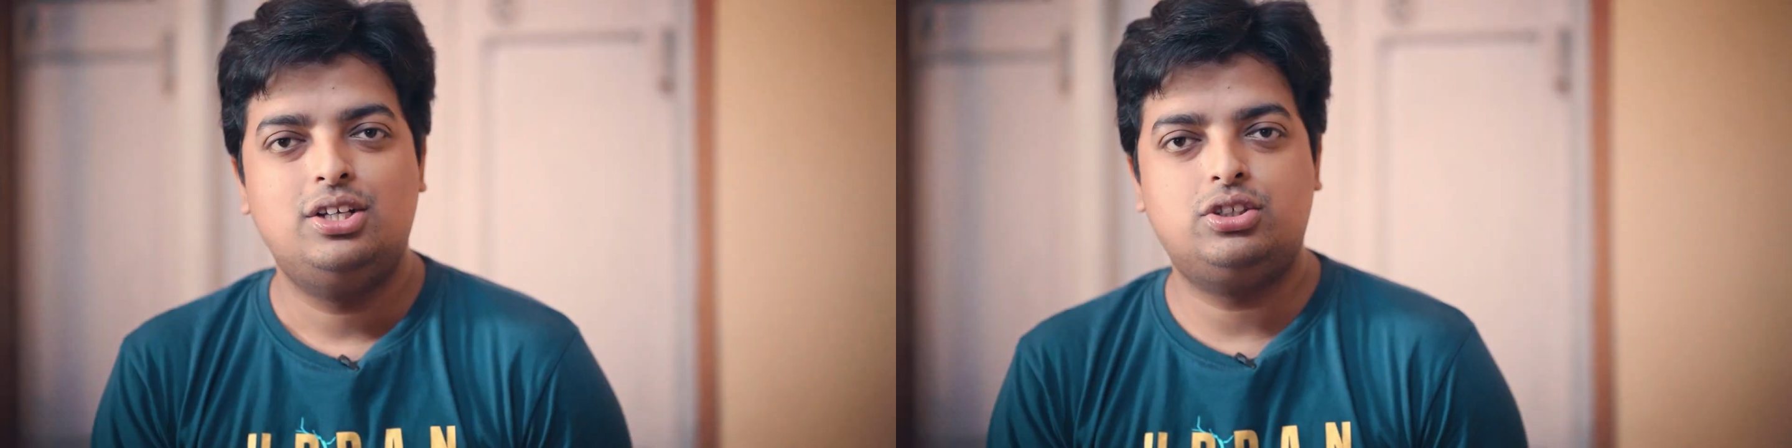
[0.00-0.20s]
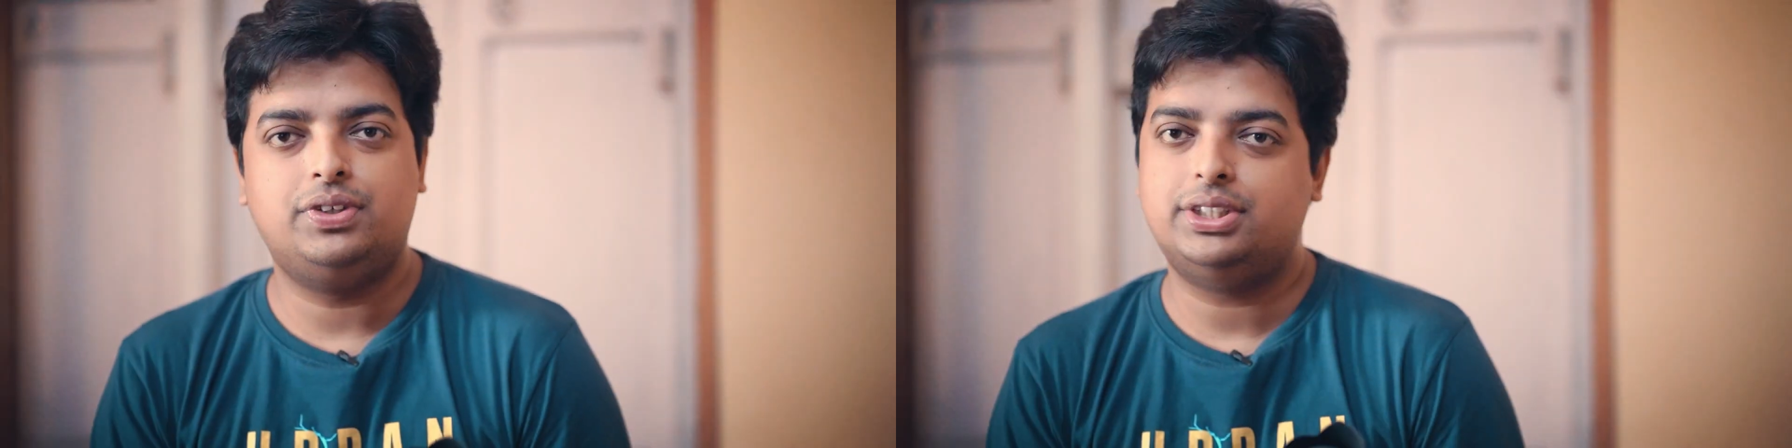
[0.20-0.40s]

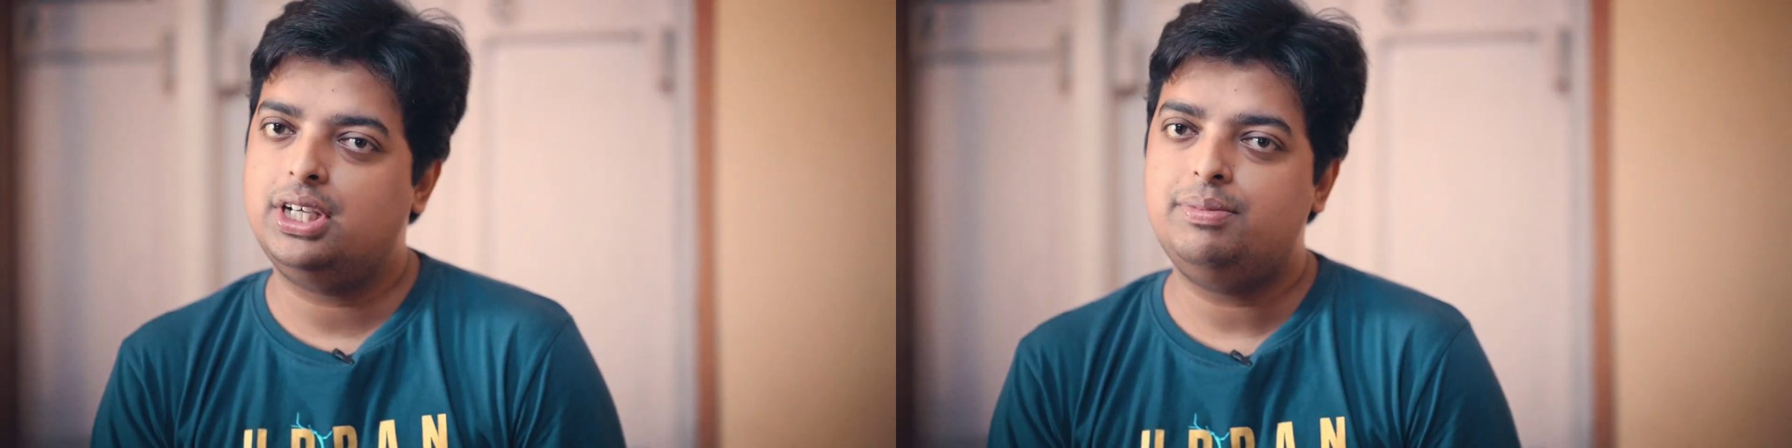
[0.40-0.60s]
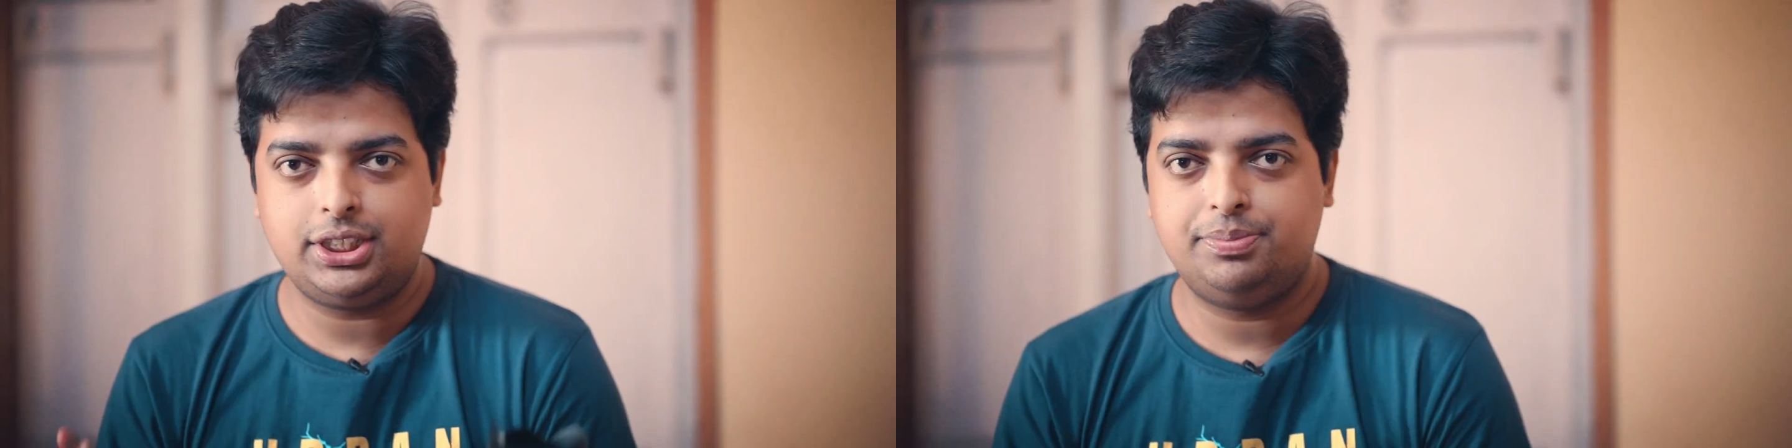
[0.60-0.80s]
সো ফার্স্টে
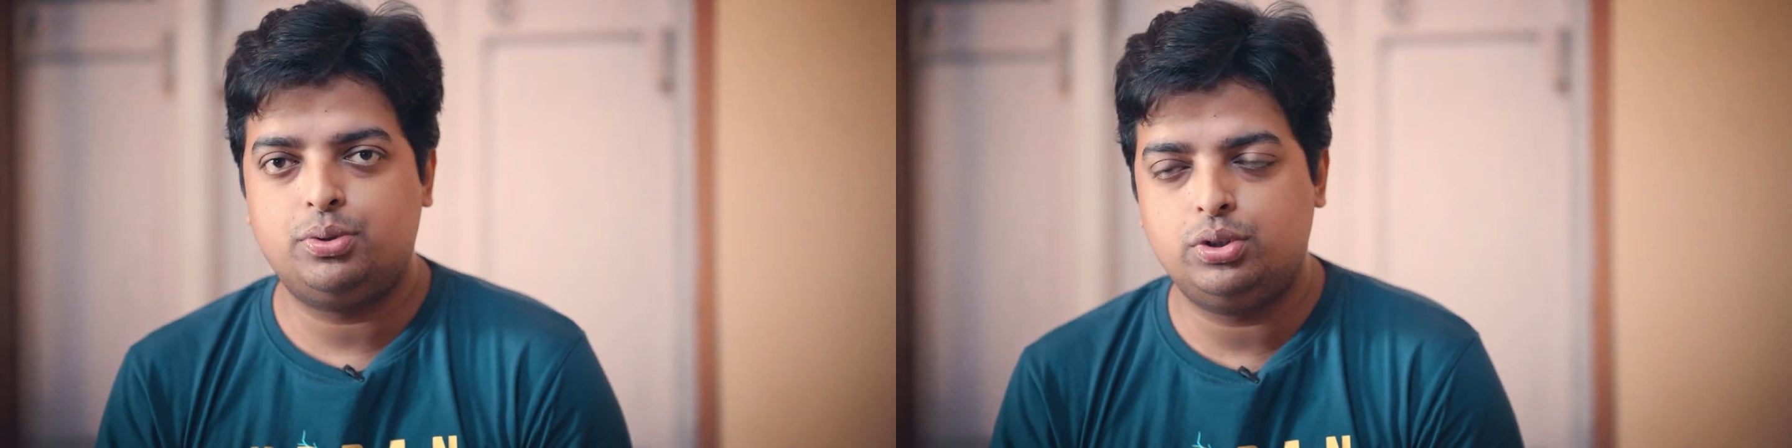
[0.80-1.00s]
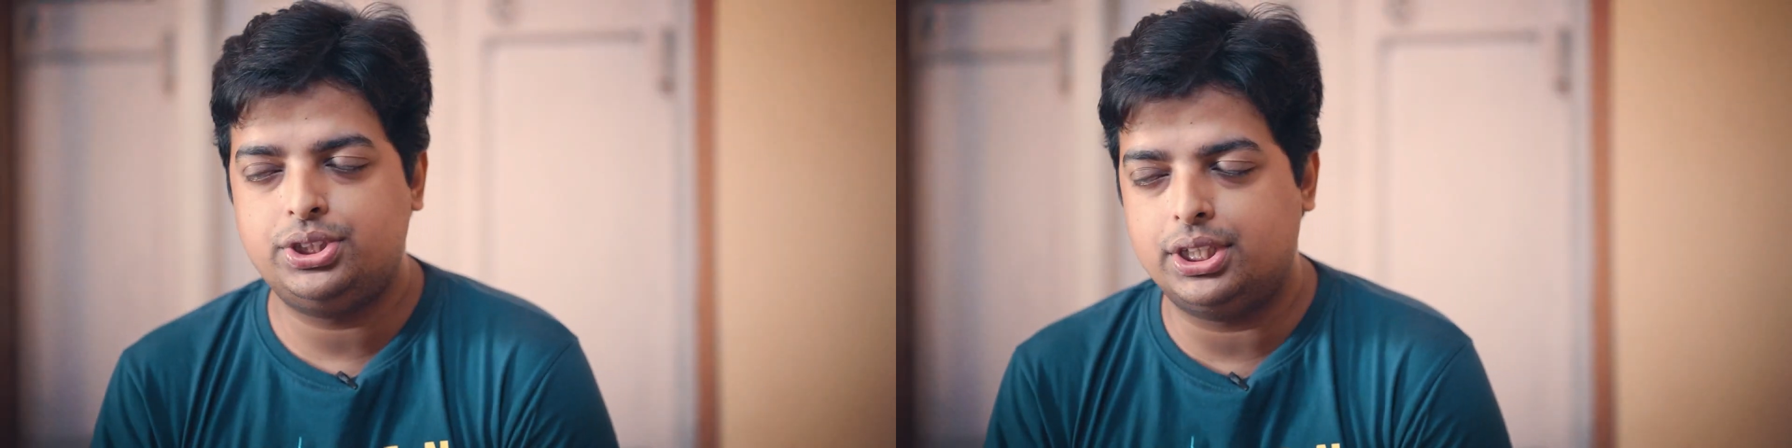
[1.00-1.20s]
আমি সেই
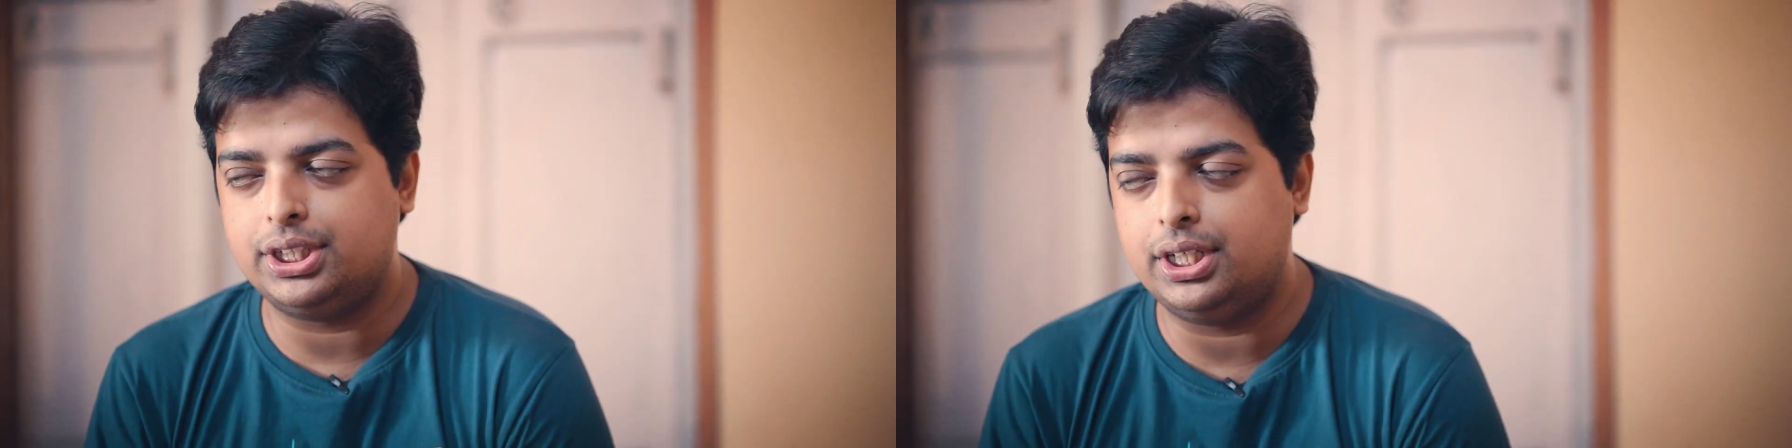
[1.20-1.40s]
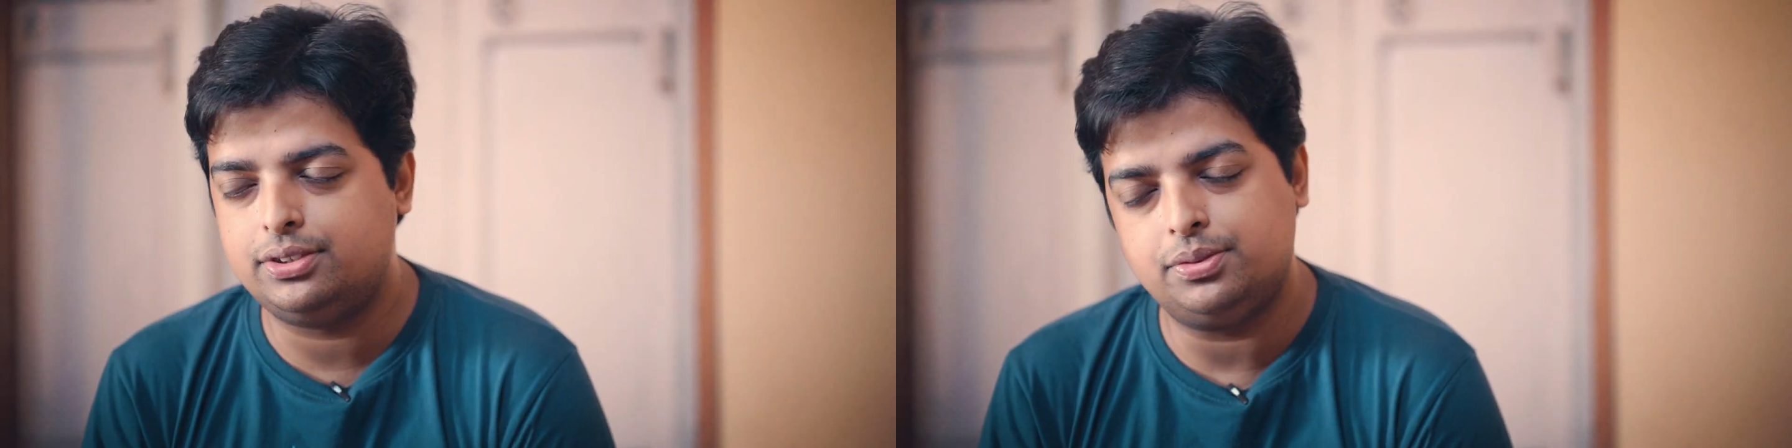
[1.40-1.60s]
প্রো
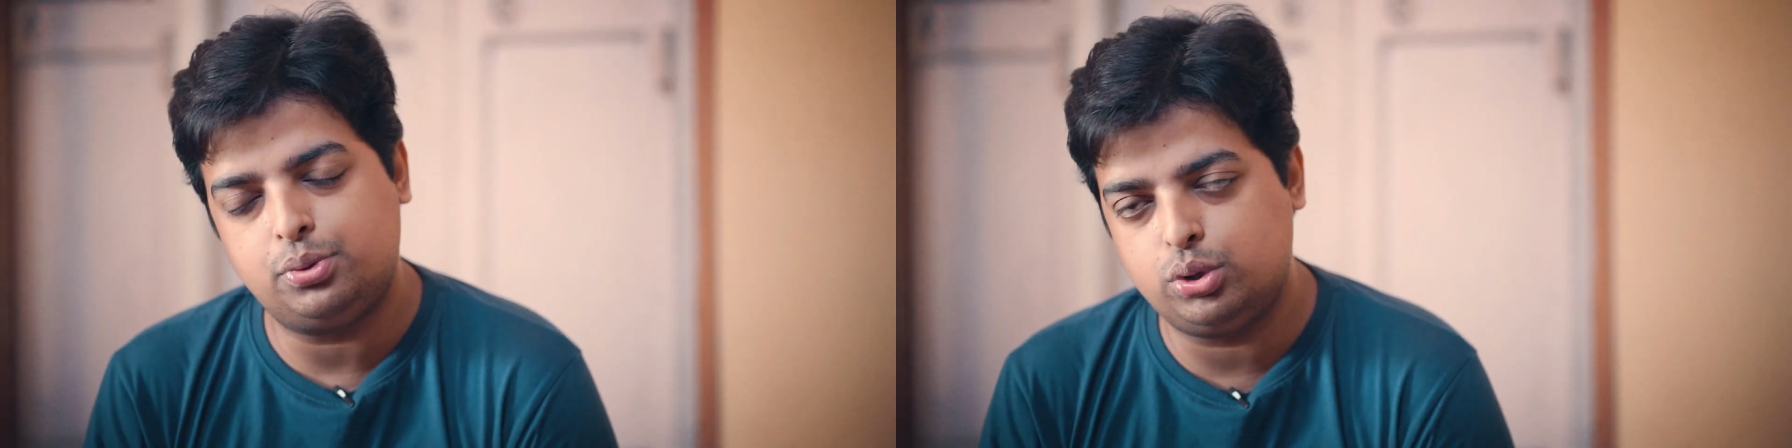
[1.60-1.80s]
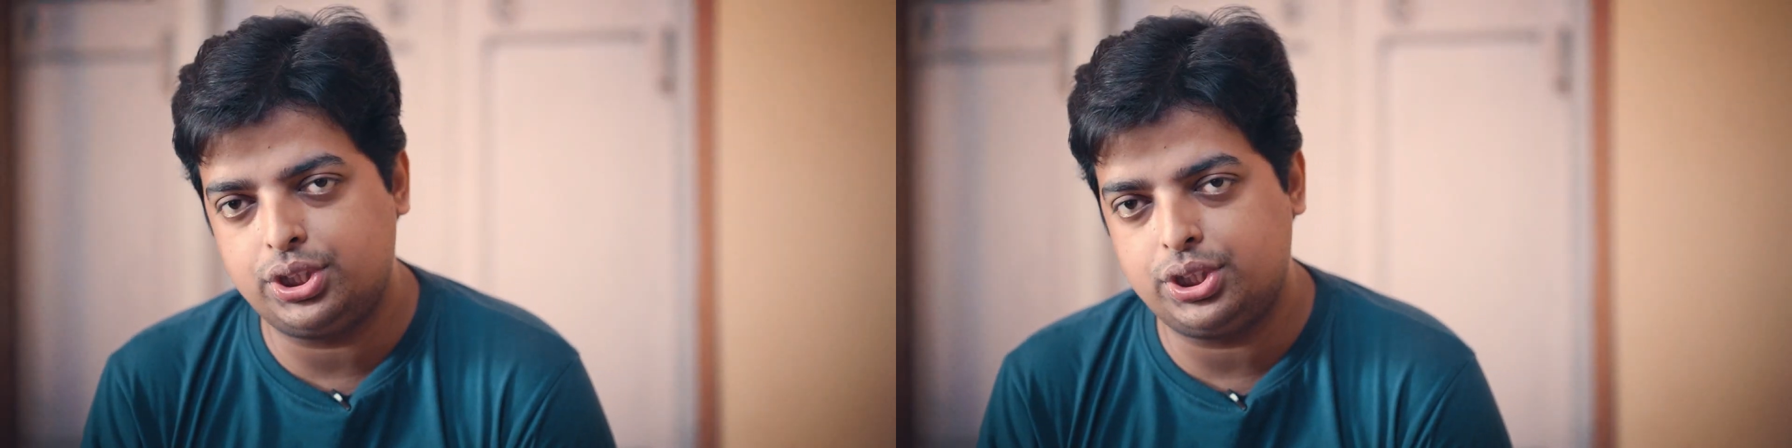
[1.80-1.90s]
সেকশানে তো প্রো